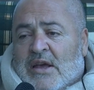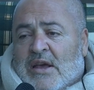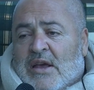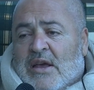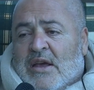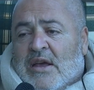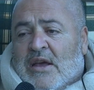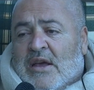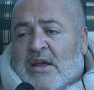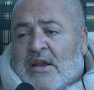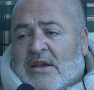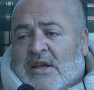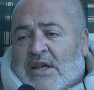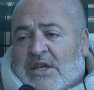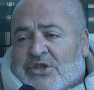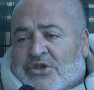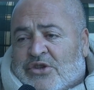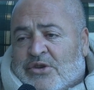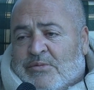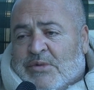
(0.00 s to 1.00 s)
e
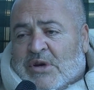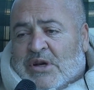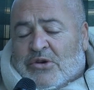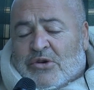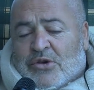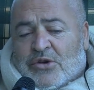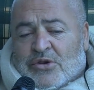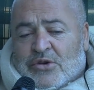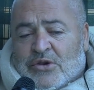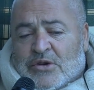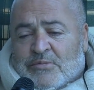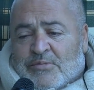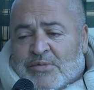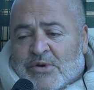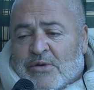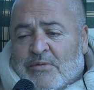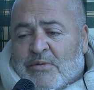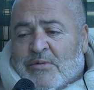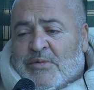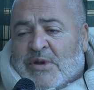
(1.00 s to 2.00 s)
Ernesto Magorno
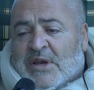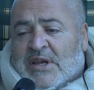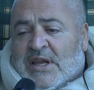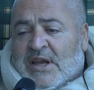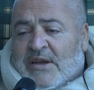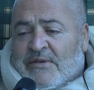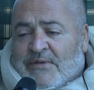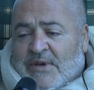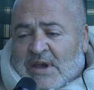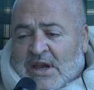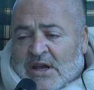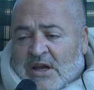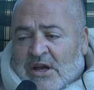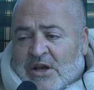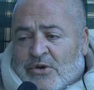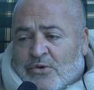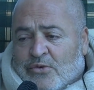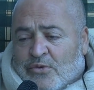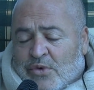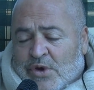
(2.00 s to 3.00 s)
proprio perché
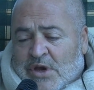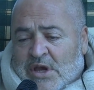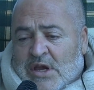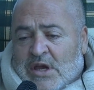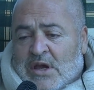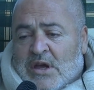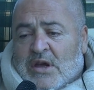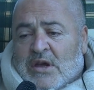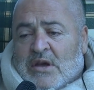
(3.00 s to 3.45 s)
vengano qui,